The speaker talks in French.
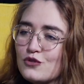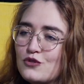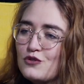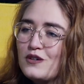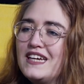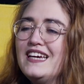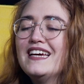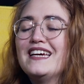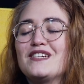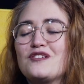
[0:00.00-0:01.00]
structurer.
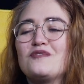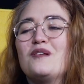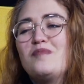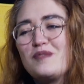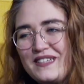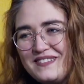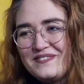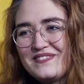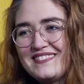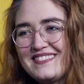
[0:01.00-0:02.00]
Et je suis là pour ça.
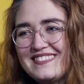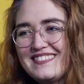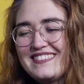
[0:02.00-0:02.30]
Ah